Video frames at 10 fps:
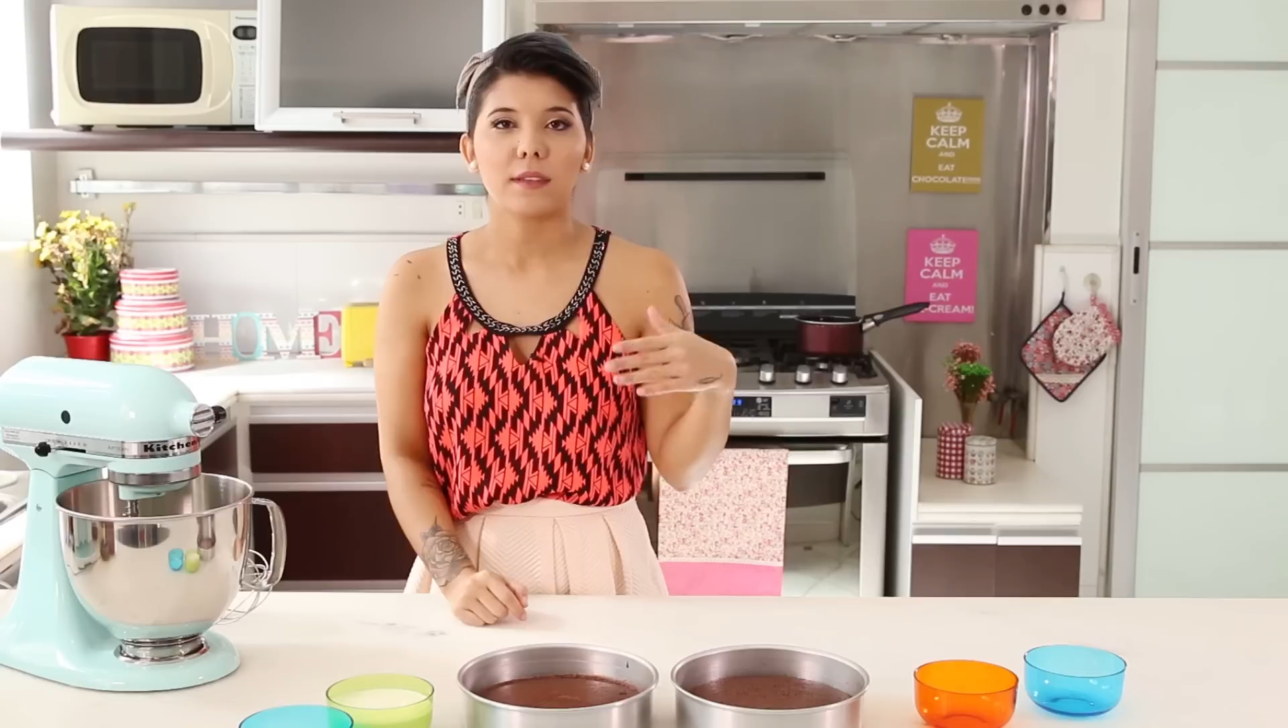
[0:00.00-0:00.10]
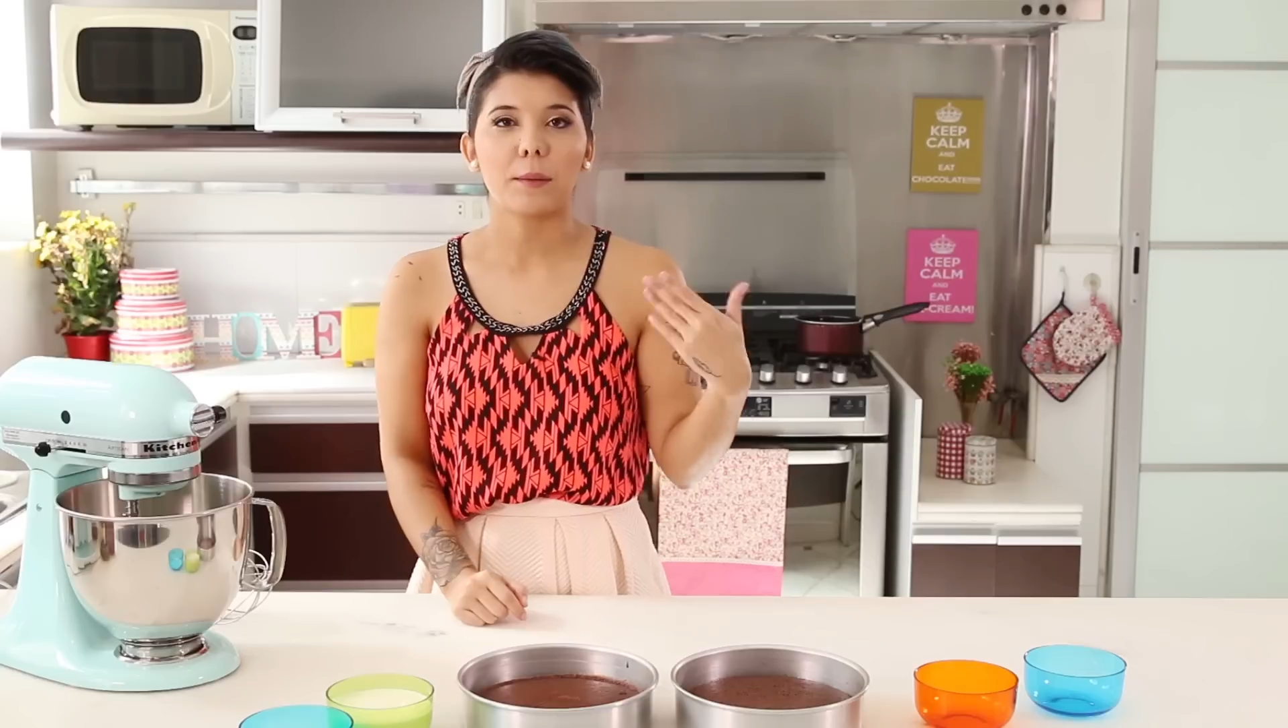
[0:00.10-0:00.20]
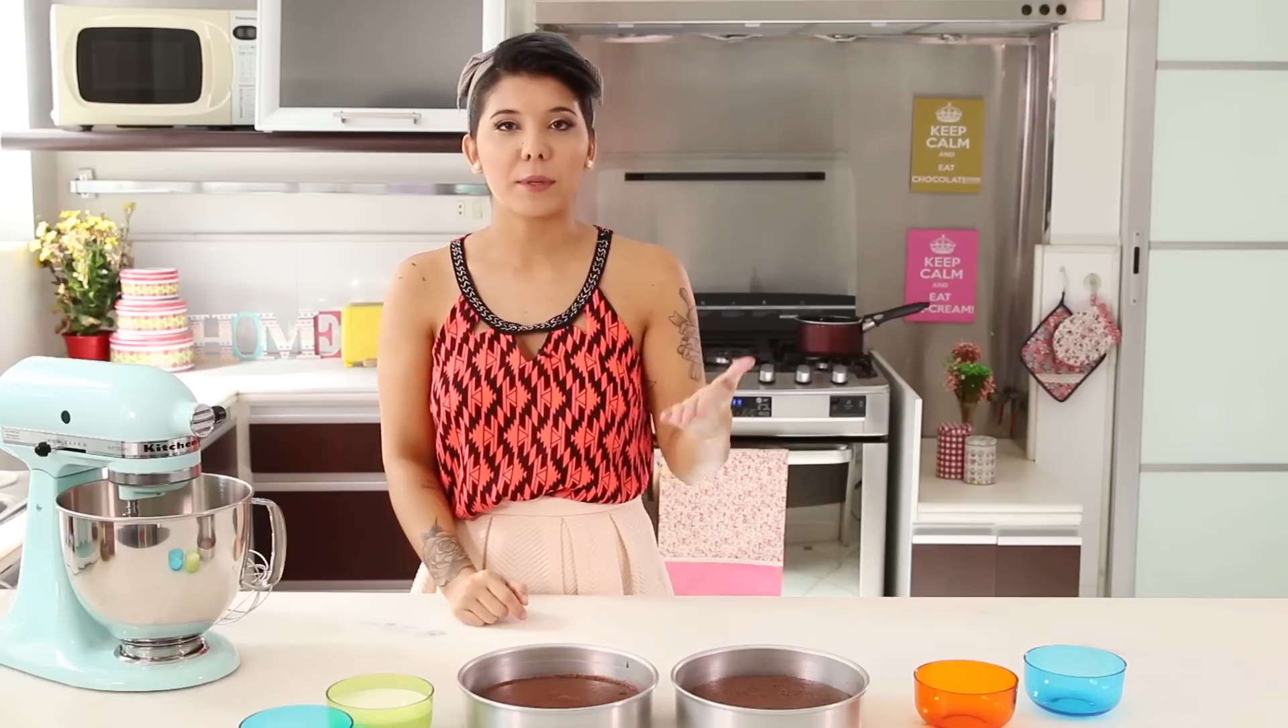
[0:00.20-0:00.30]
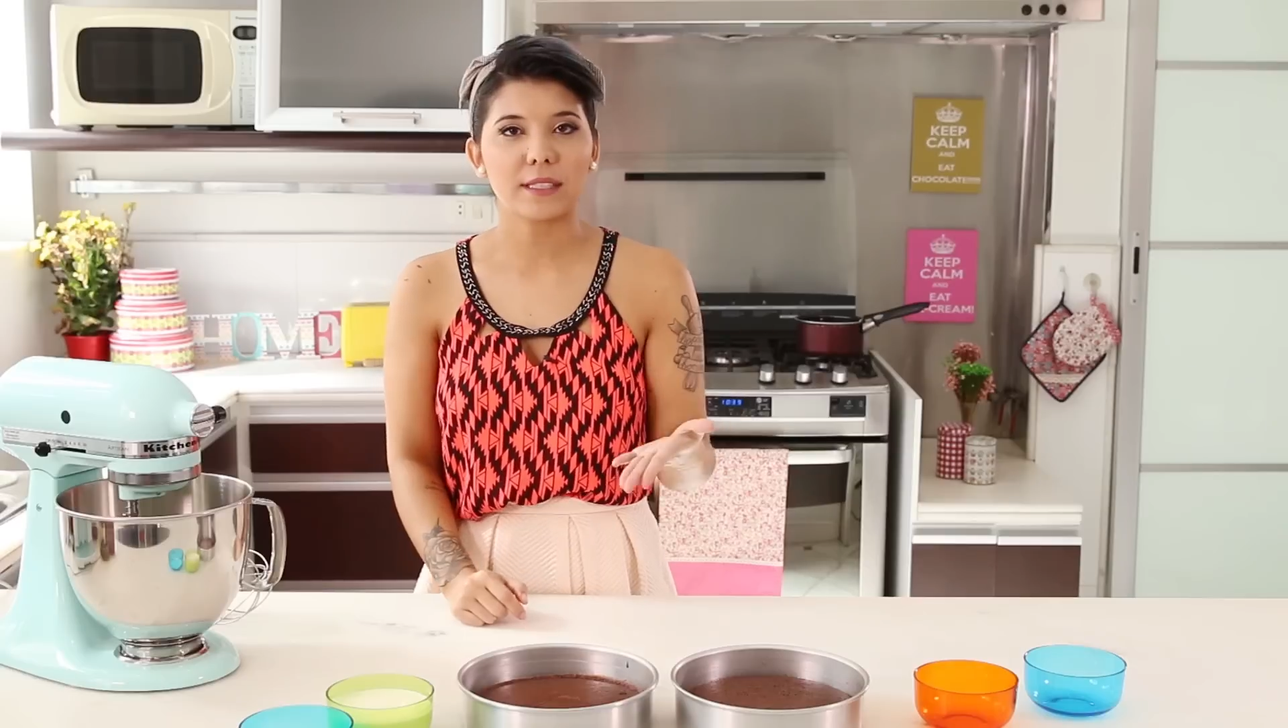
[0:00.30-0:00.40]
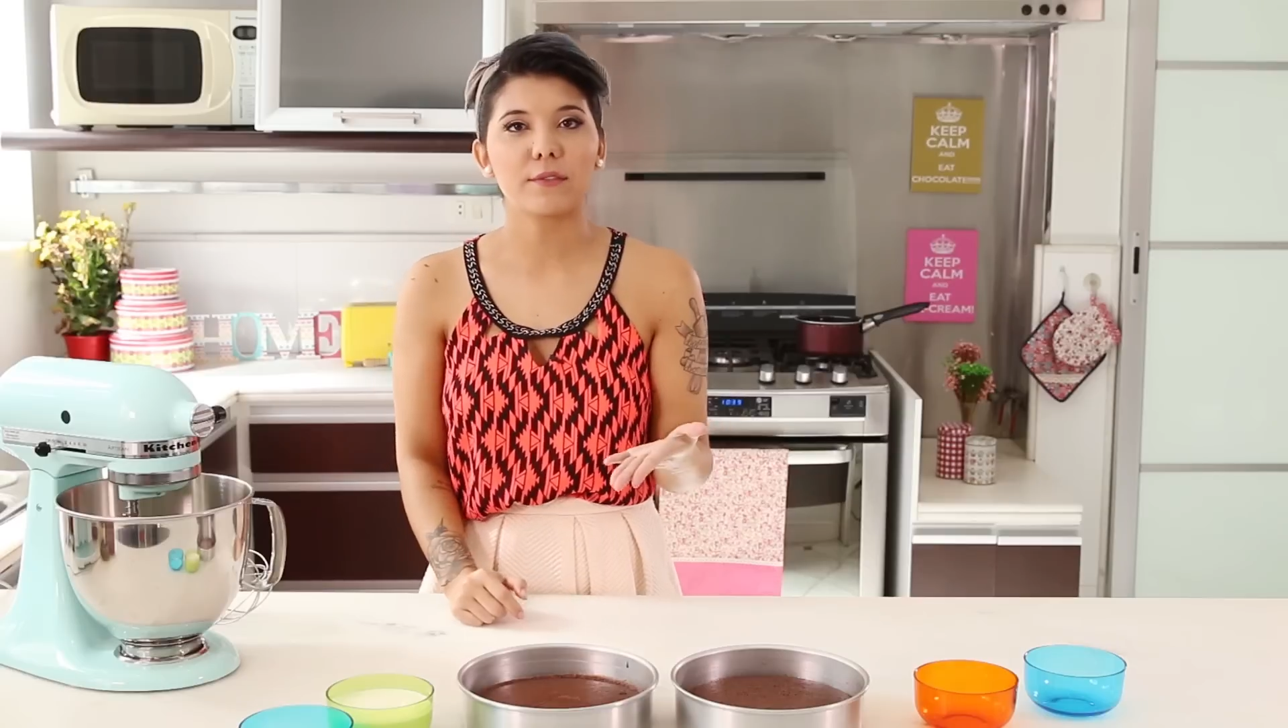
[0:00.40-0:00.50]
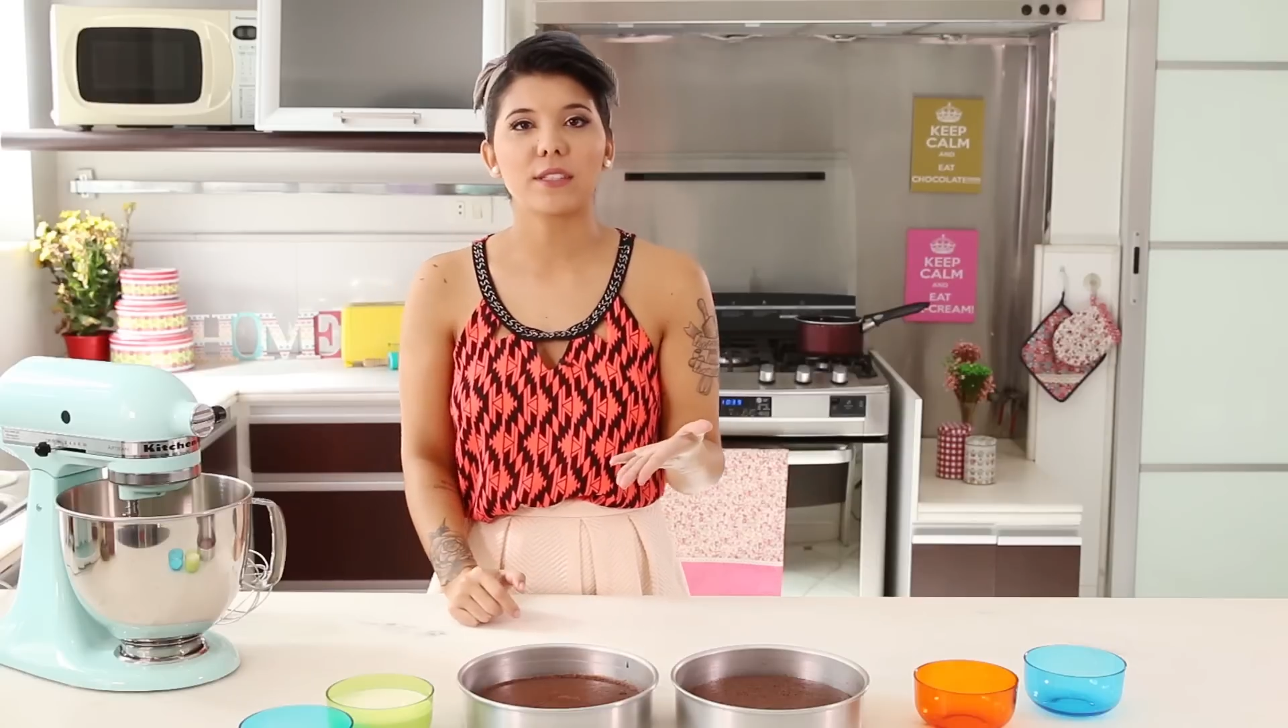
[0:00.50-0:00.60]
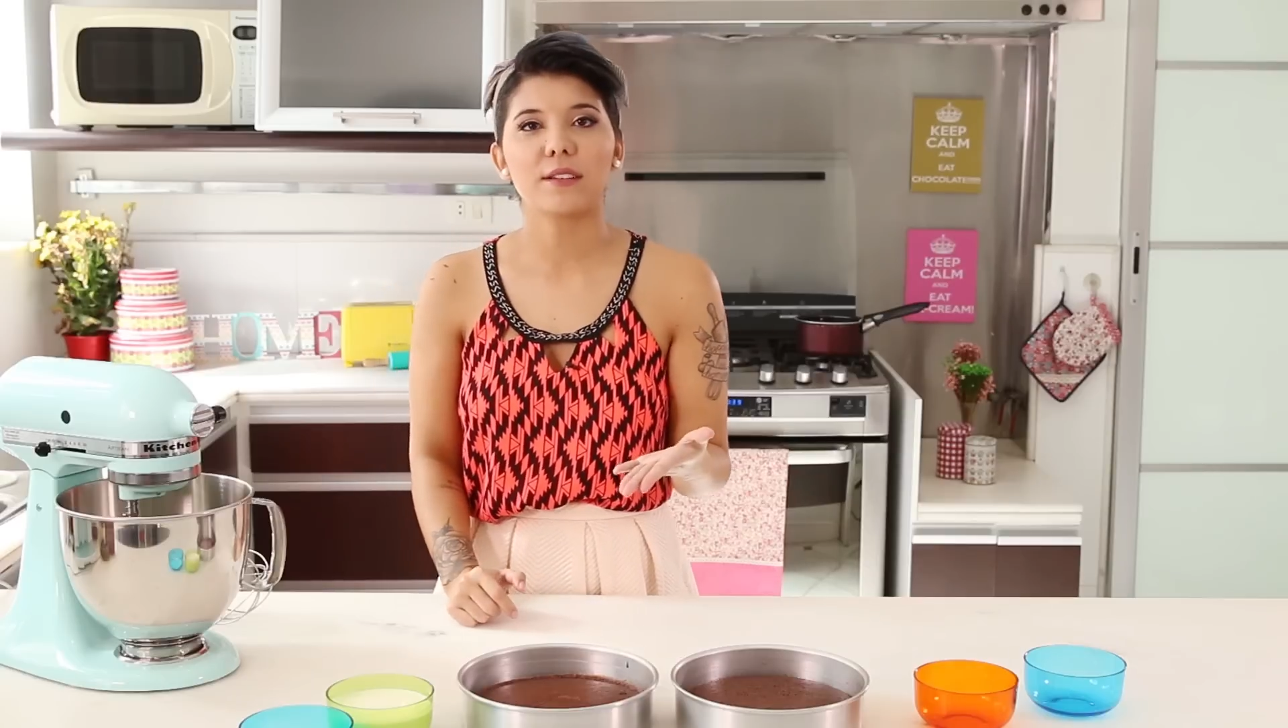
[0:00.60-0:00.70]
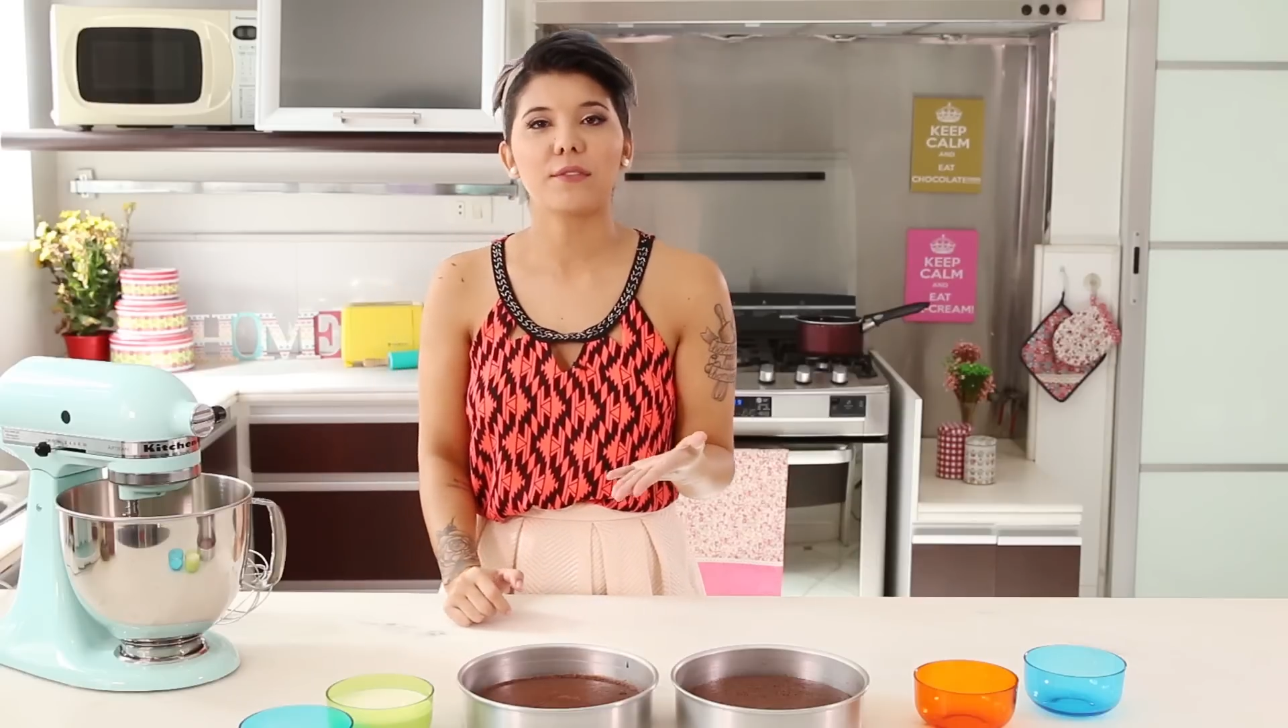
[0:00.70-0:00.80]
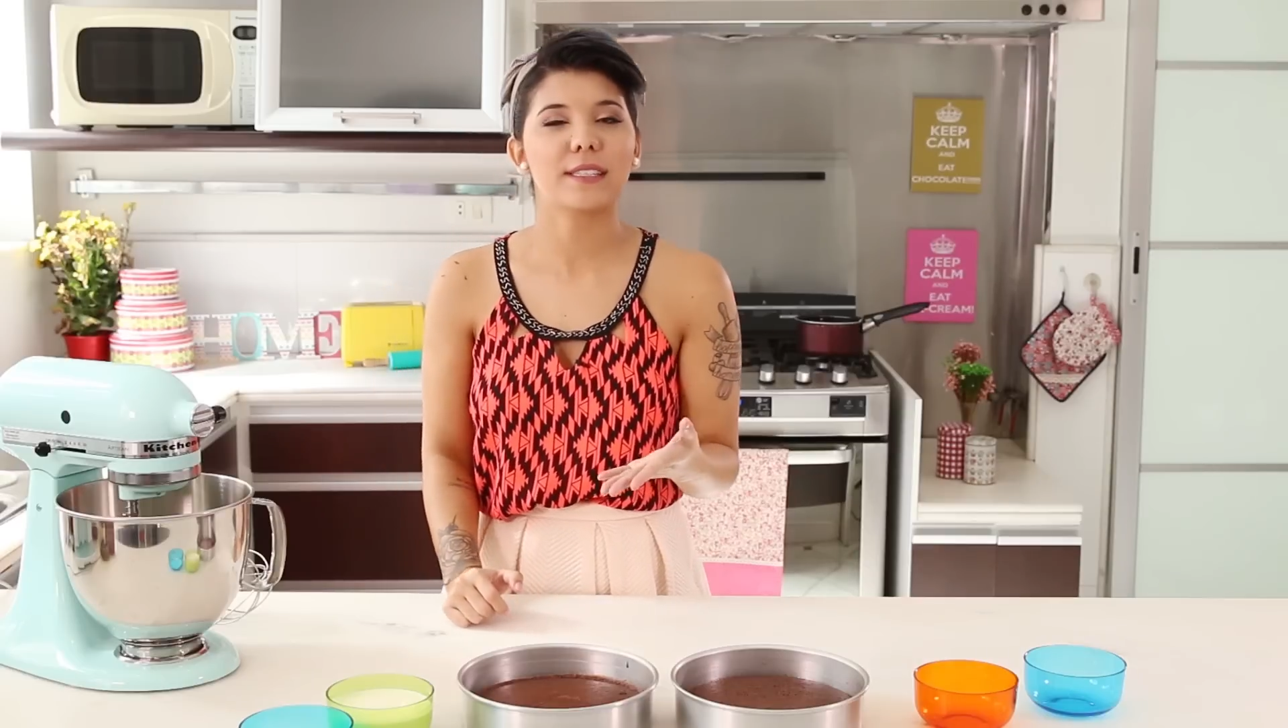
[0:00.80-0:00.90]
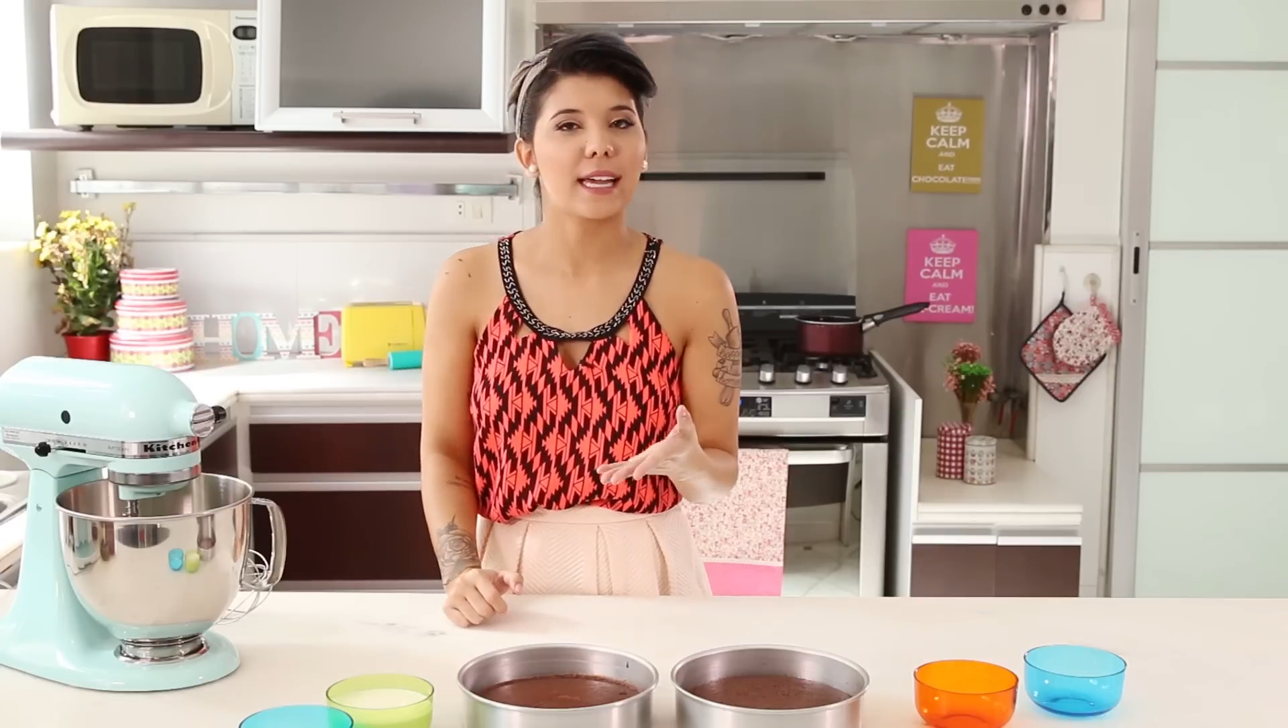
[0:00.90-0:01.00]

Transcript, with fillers: Depois que você fez